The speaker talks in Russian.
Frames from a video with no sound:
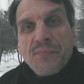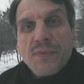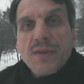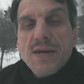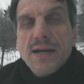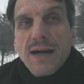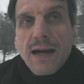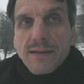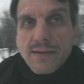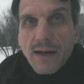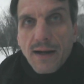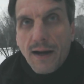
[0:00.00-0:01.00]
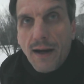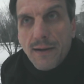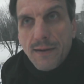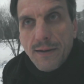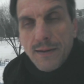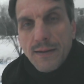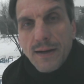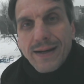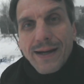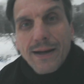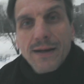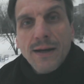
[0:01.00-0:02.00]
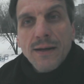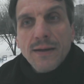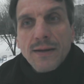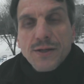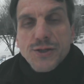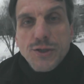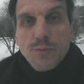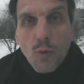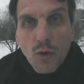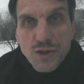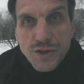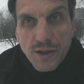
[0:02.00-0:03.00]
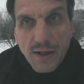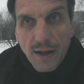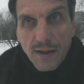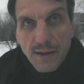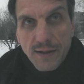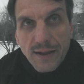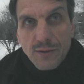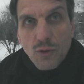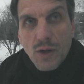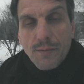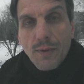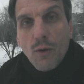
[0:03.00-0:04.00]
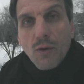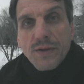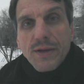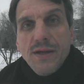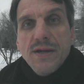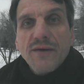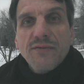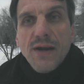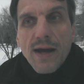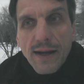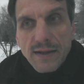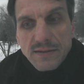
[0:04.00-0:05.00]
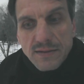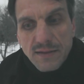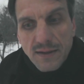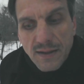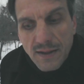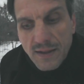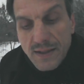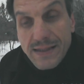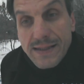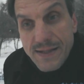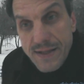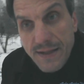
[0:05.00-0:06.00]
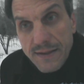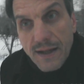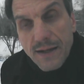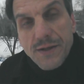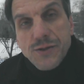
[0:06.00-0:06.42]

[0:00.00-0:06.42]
Не как лоха, а как чмошника, которым он и является. Гнида и